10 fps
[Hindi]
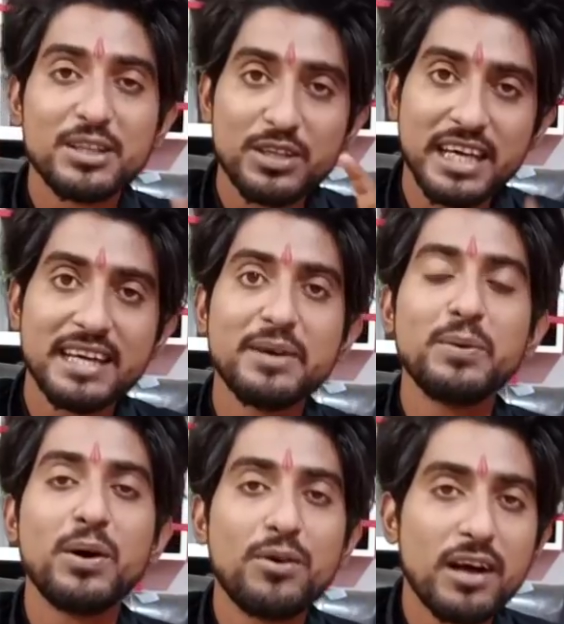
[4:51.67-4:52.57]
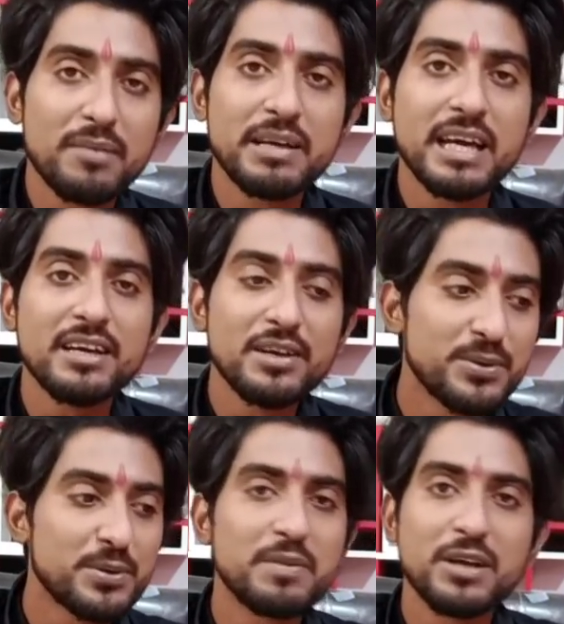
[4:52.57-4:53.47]
तो यही हुआ होगा कि भैया ये
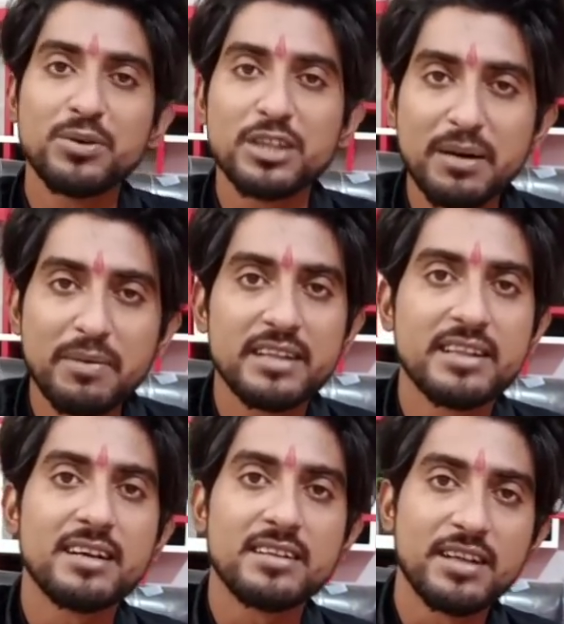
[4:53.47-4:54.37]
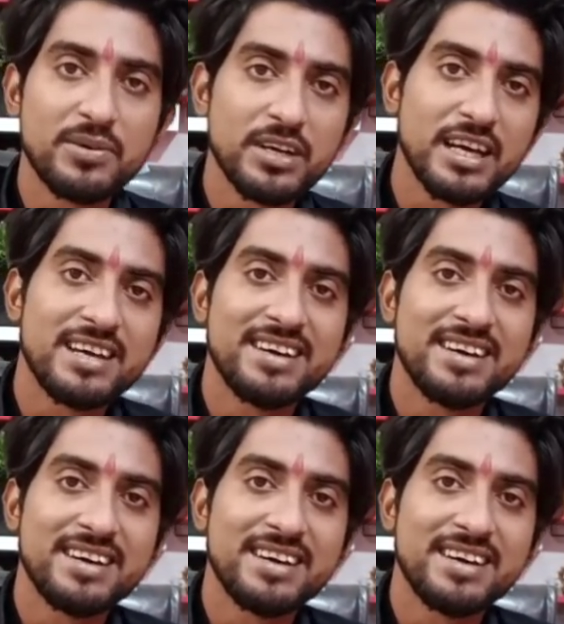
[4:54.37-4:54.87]
यूट्यूब के खुद दमाद लगते होंगे